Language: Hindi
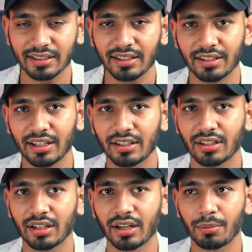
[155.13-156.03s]
ऐसे क्रिएट
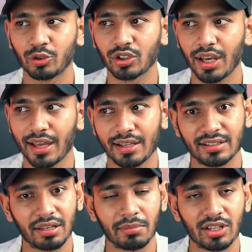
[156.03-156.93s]
करना है मुझे
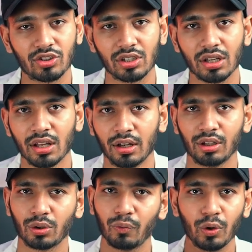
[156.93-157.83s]
ऐसी इमेज चाहिए
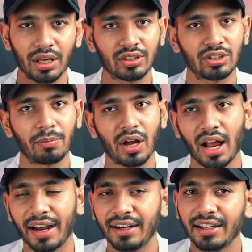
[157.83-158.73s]
तो वो एक जब
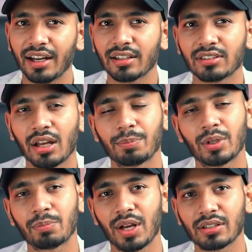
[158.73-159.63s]
आइडियाज़
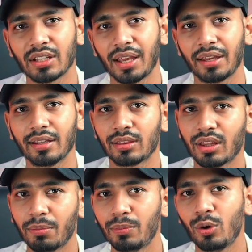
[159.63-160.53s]
आपके पास आएंगे
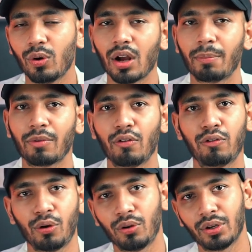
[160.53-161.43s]
तब लोग आपको
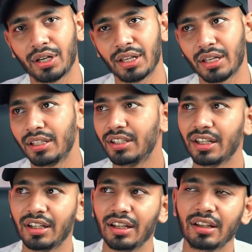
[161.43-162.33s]
फॉलो करेंगे
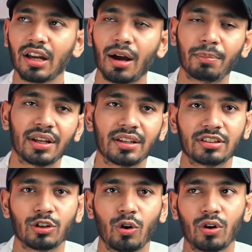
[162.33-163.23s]
ये नहीं कि आपने
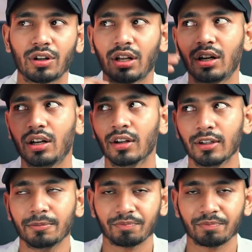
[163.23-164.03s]
किसी और का